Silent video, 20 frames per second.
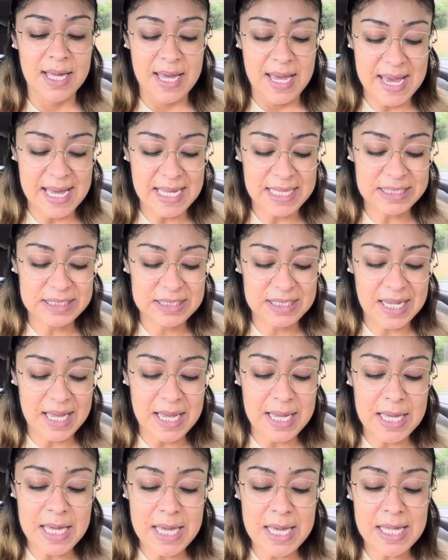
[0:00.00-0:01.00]
este,
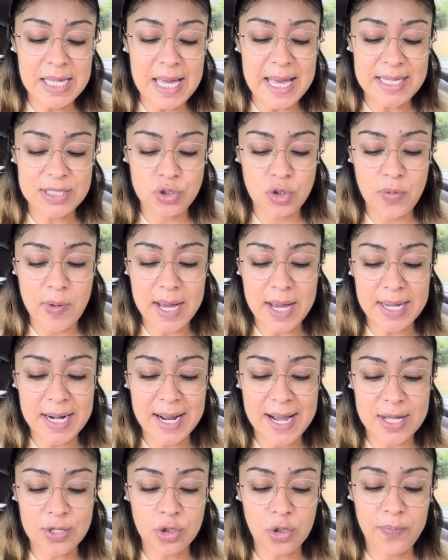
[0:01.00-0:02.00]
y estuve
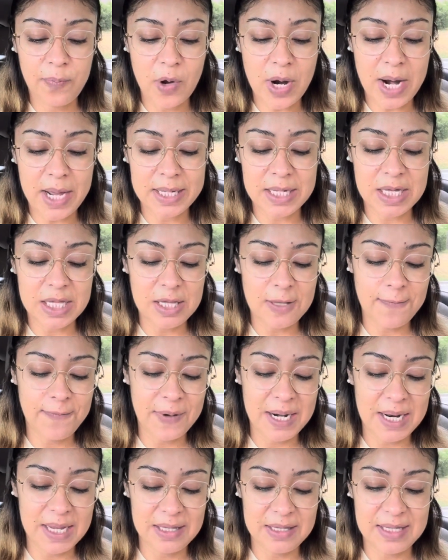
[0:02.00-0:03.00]
agregando por aquí
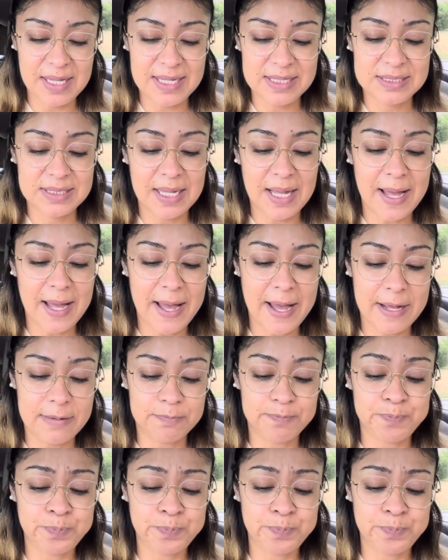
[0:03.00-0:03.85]
diferentes, uh,